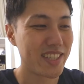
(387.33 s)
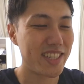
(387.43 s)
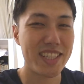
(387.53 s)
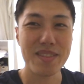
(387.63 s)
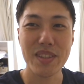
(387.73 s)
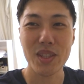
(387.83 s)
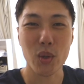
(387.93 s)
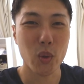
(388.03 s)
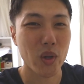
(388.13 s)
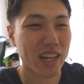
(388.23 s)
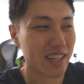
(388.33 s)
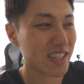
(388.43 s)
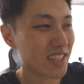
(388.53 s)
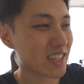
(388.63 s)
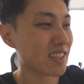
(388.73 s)
れ七味唐辛
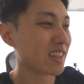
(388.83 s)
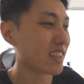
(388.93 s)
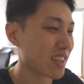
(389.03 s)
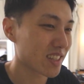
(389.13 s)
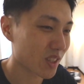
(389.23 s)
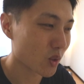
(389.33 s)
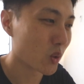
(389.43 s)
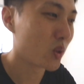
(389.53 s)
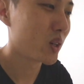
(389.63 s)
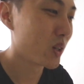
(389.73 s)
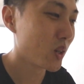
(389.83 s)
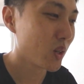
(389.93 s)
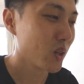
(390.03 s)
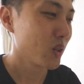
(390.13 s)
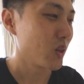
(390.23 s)
子なんですけど
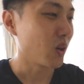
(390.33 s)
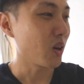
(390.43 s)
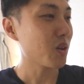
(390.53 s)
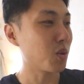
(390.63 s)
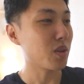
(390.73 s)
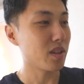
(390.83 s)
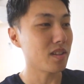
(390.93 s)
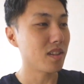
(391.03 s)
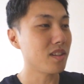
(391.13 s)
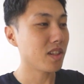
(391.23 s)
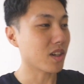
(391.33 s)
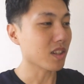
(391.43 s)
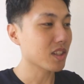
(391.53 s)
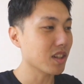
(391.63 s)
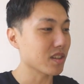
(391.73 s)
あれこれなんで
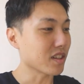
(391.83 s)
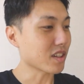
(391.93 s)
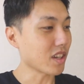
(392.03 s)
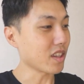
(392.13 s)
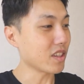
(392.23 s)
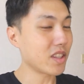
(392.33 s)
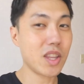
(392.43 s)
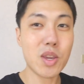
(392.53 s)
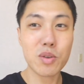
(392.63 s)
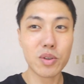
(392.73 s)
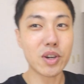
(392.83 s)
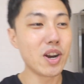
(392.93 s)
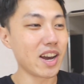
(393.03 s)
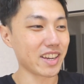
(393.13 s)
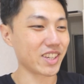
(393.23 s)
買ったんだっけっていう
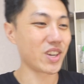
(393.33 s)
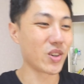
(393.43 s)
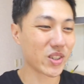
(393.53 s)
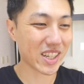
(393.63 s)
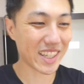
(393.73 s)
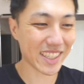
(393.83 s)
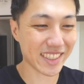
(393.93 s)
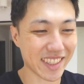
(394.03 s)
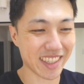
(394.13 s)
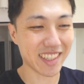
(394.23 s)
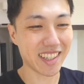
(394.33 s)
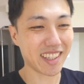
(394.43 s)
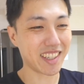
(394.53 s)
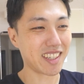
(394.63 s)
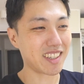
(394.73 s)
ぐらい記憶がなくて、
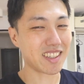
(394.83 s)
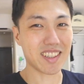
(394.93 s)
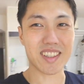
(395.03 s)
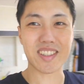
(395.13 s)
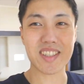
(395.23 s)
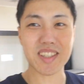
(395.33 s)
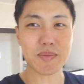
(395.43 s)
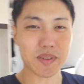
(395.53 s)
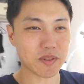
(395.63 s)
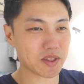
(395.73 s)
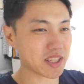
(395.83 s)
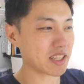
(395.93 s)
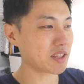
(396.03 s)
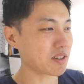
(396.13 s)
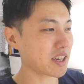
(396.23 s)
えー、全然今もう
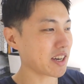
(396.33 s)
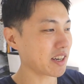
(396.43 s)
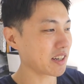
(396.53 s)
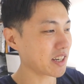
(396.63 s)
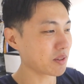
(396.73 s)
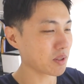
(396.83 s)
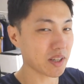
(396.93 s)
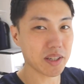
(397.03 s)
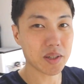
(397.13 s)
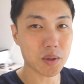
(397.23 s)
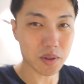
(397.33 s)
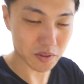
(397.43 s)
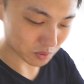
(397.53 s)
使ってる気配がないのでこれは